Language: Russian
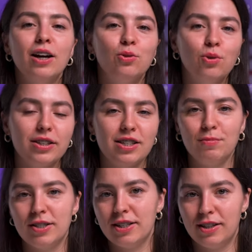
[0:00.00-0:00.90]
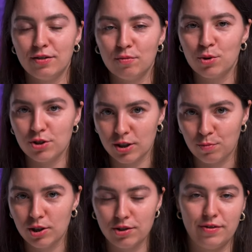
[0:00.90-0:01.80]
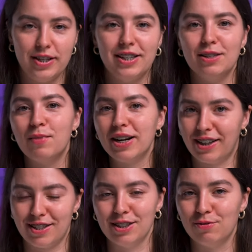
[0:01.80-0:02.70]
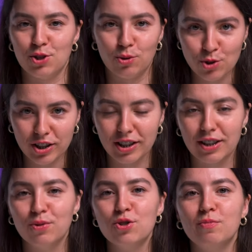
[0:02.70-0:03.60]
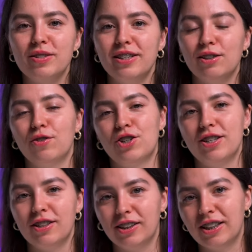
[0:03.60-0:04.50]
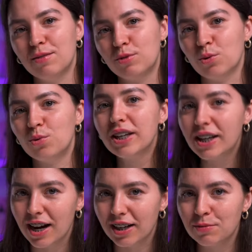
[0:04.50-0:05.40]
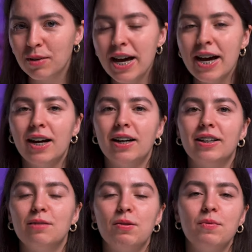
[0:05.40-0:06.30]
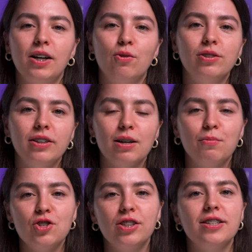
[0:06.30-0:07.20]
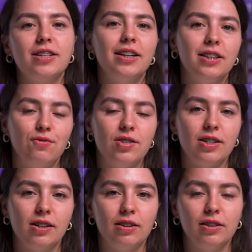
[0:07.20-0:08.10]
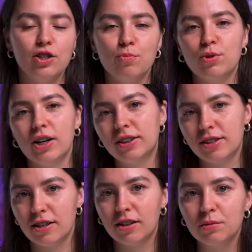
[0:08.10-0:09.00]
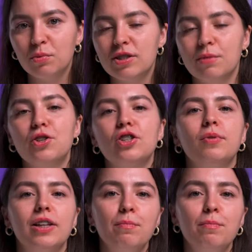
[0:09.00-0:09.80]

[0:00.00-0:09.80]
Но на самом деле здесь вы можете использовать всякие маркетинговые штучки для того, чтобы сделать ваше зеркало каким-то уникальным, а, например, какой-то необычный дизайн этого зеркала. Даже пускай это зеркало будет с обычными